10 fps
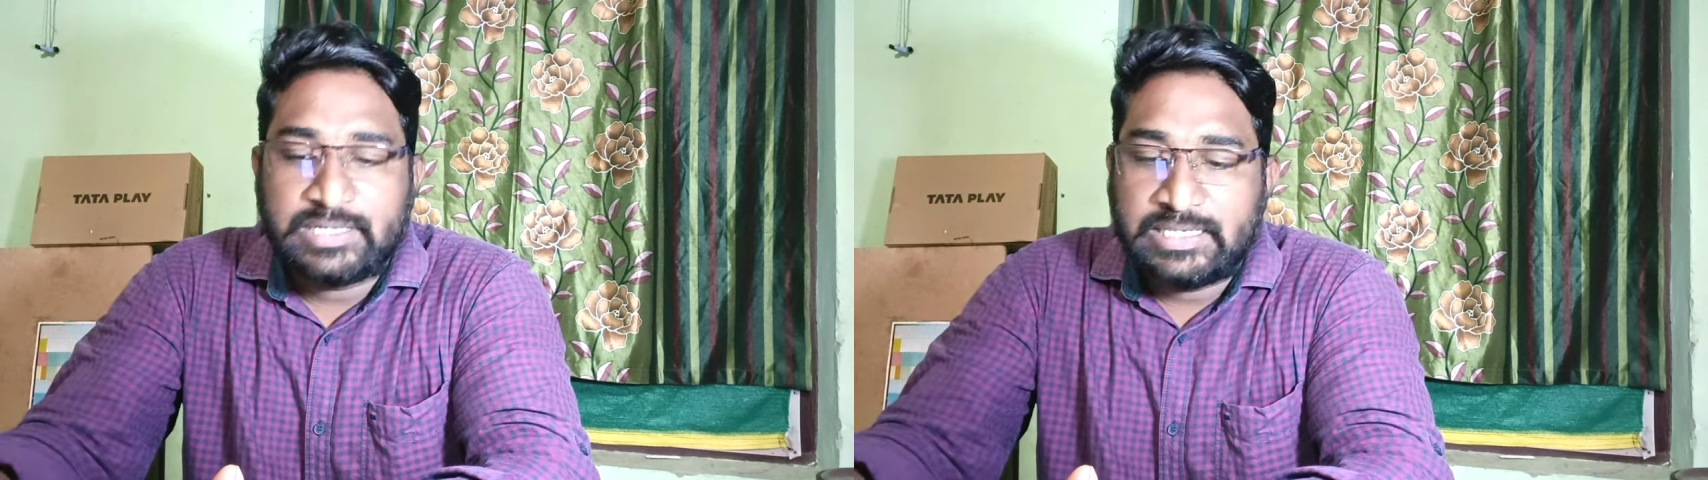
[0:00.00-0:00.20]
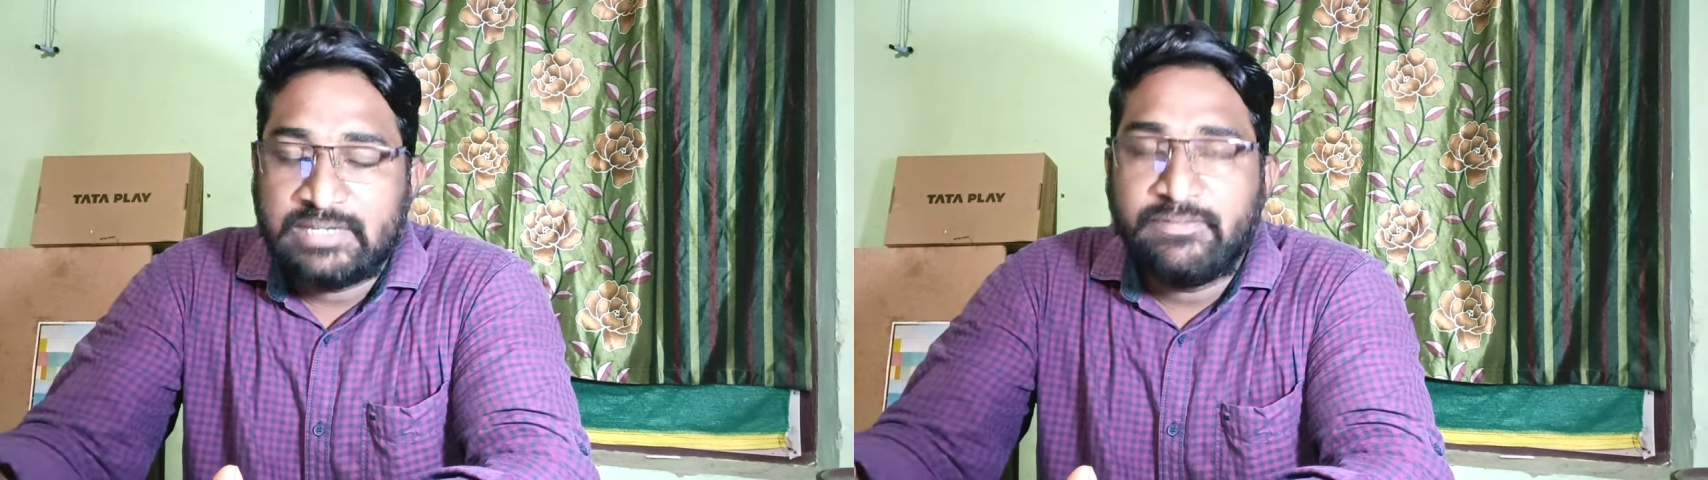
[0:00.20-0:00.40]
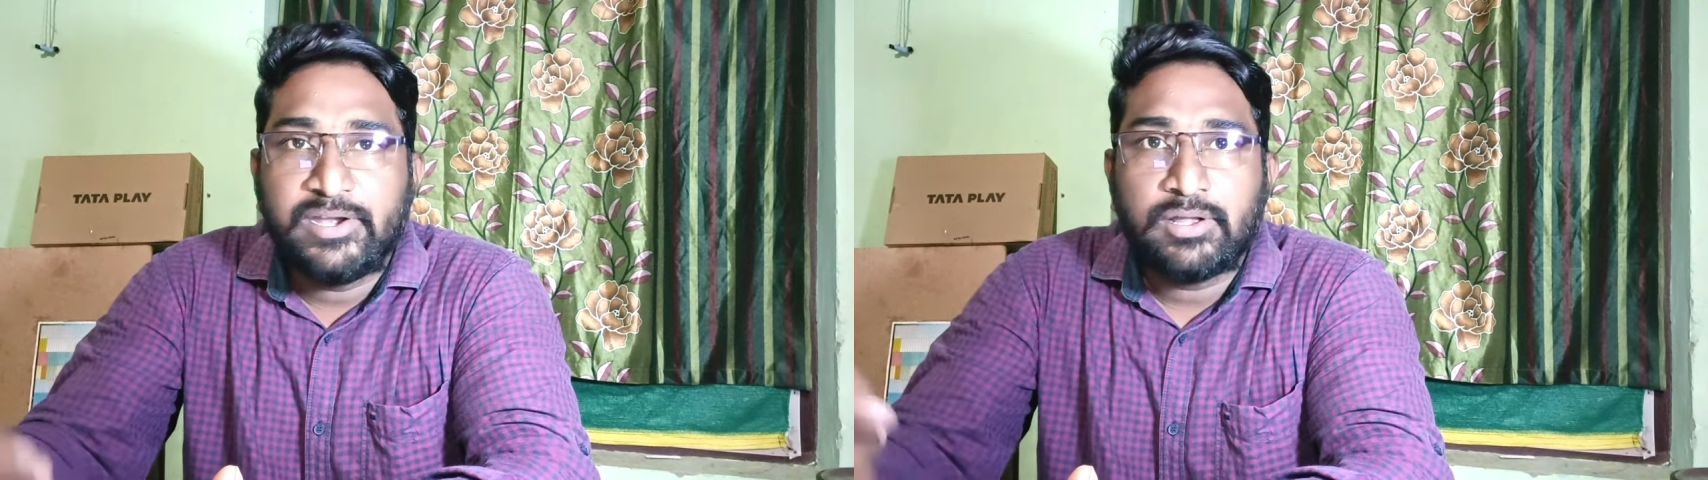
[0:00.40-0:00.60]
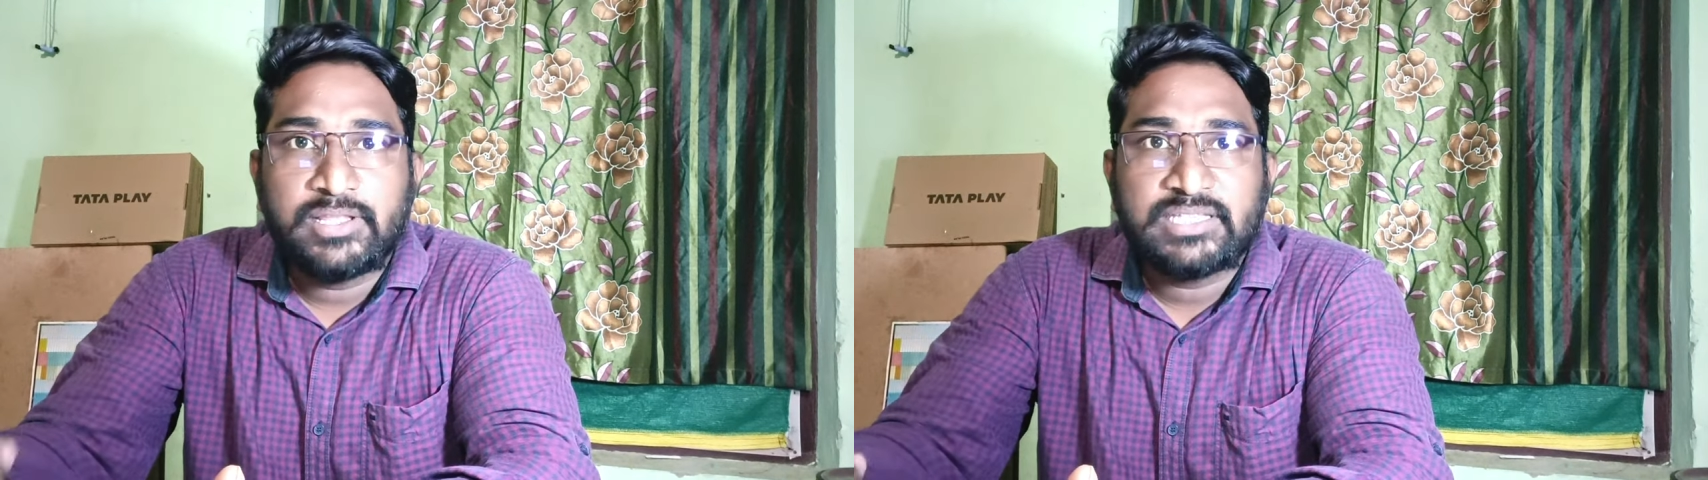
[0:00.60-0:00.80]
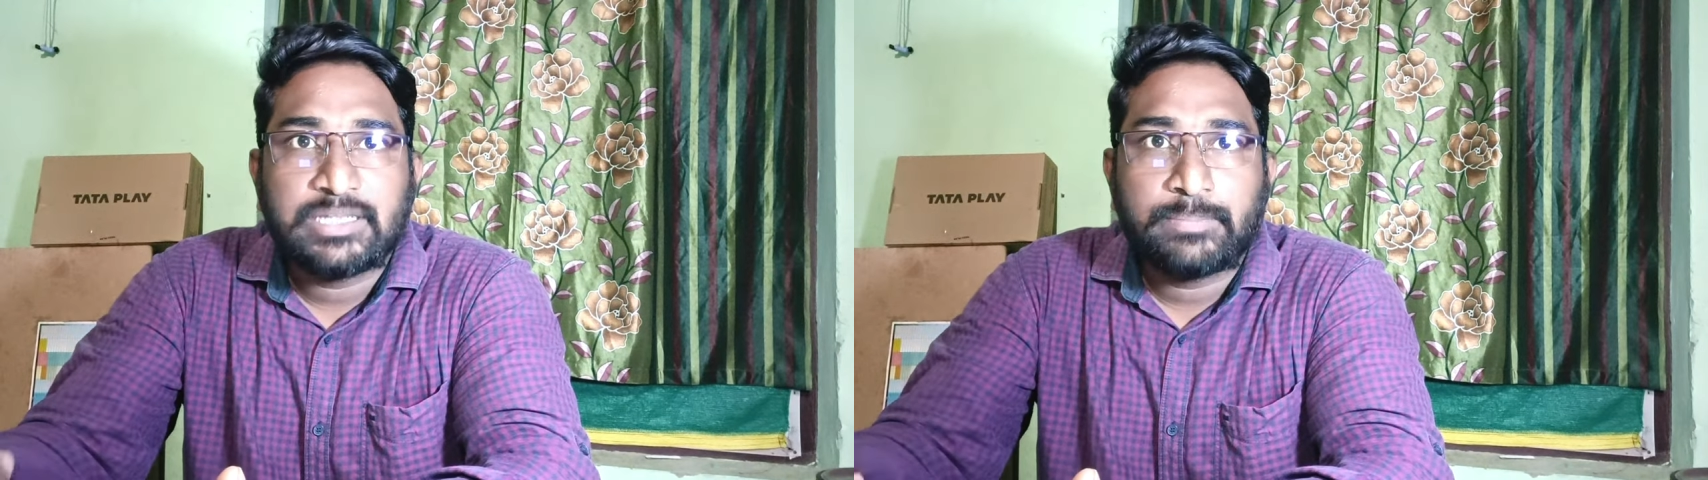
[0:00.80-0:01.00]
ఈ వీడియోలో
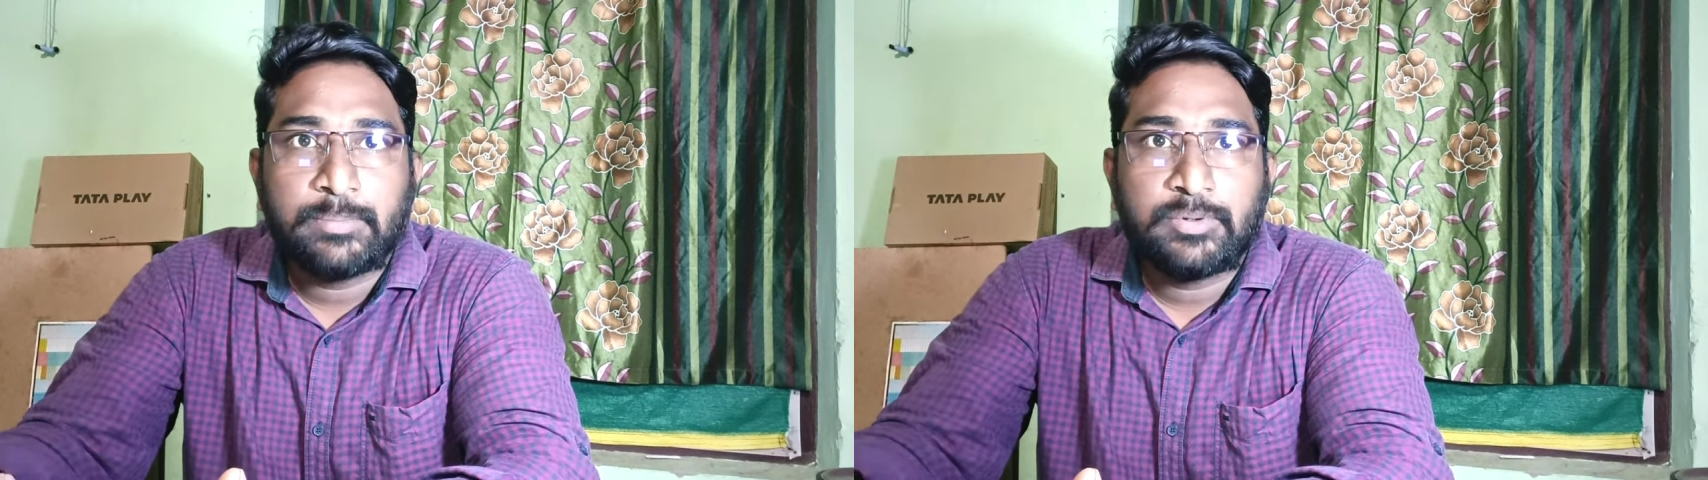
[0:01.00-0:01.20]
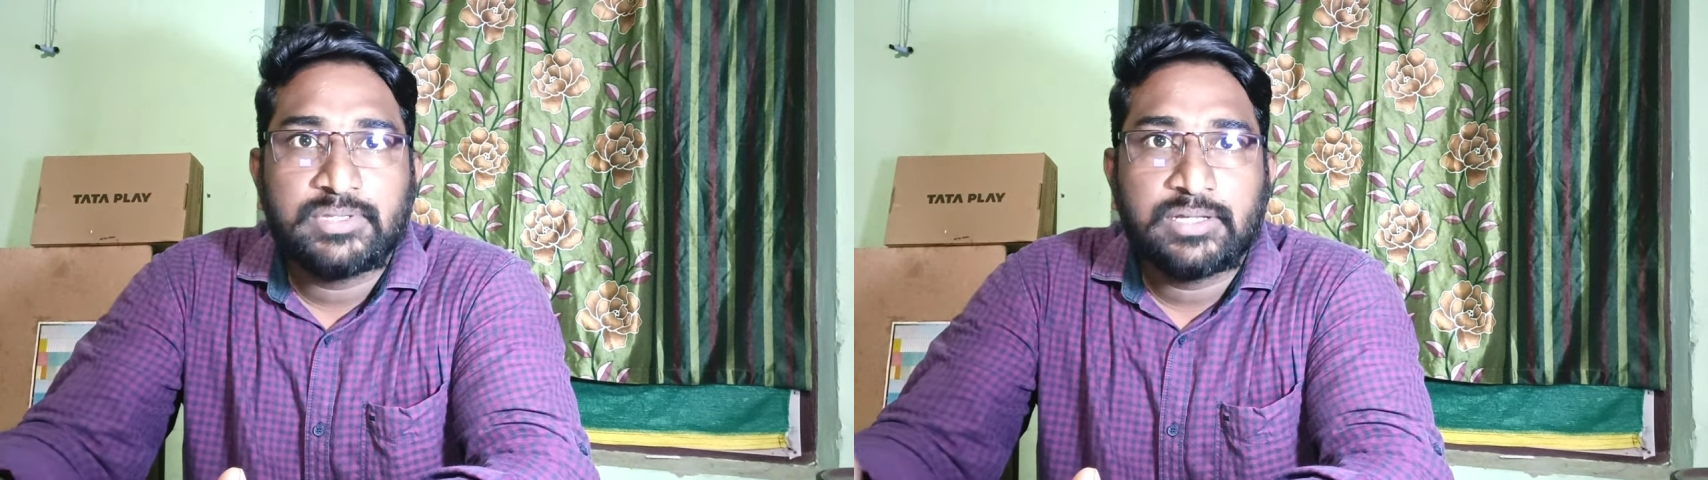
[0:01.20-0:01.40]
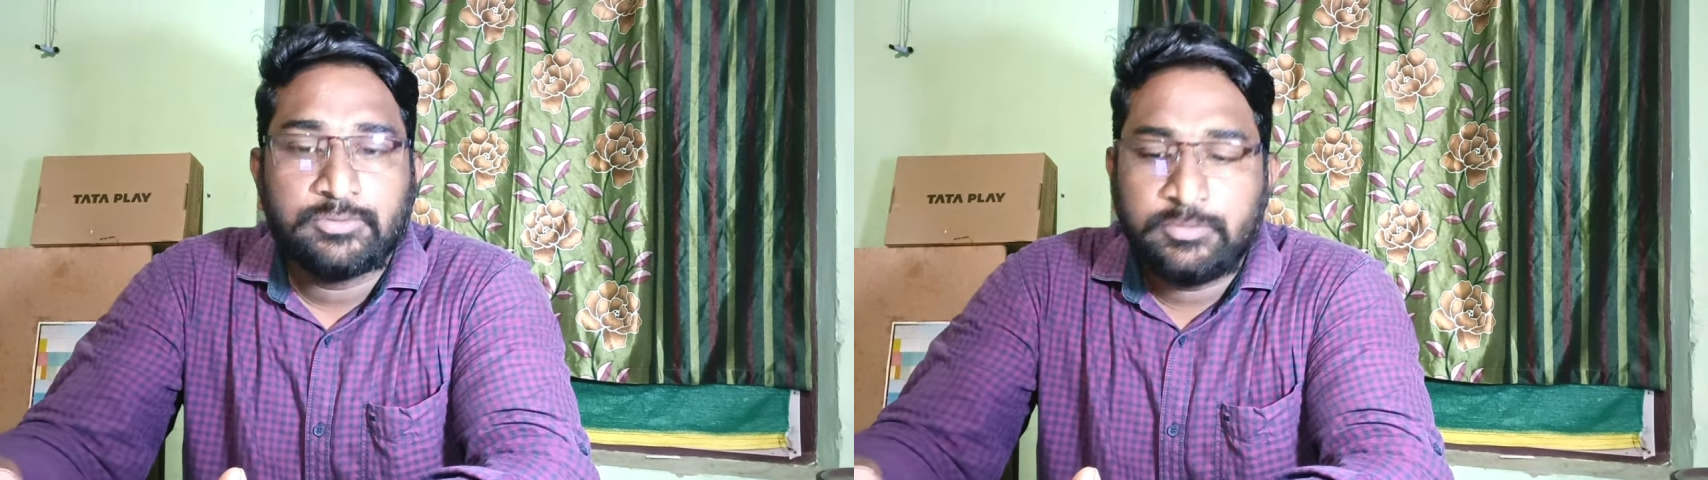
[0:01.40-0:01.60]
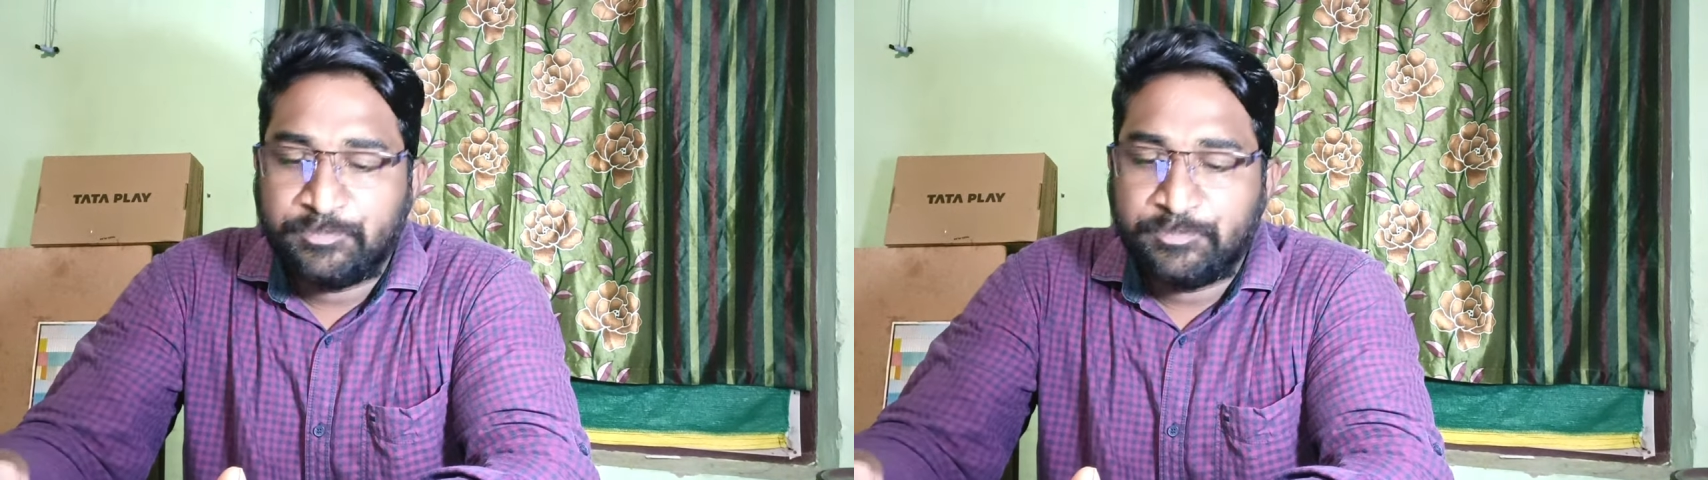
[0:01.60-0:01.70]
అయితే చెప్పబోతున్నాను